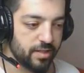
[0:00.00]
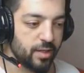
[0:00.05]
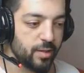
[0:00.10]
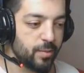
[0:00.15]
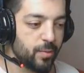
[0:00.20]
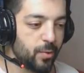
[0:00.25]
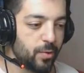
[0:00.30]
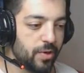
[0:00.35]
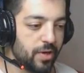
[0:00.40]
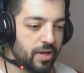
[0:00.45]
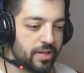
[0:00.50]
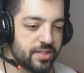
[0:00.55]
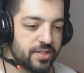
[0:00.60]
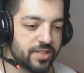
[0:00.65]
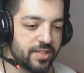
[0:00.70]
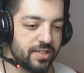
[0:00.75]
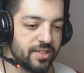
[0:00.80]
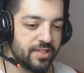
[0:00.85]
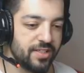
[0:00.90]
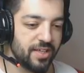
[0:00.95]
Niye böyle
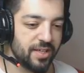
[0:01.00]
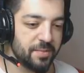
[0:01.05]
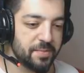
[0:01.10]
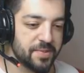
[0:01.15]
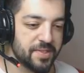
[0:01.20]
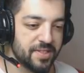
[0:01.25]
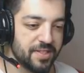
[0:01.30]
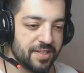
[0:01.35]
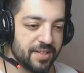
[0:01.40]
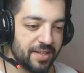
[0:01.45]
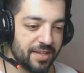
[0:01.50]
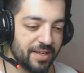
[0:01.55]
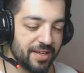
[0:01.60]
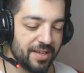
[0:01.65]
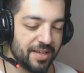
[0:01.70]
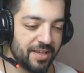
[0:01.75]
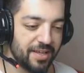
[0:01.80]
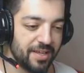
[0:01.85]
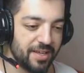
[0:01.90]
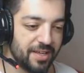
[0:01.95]
açtın ki hepsini?
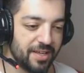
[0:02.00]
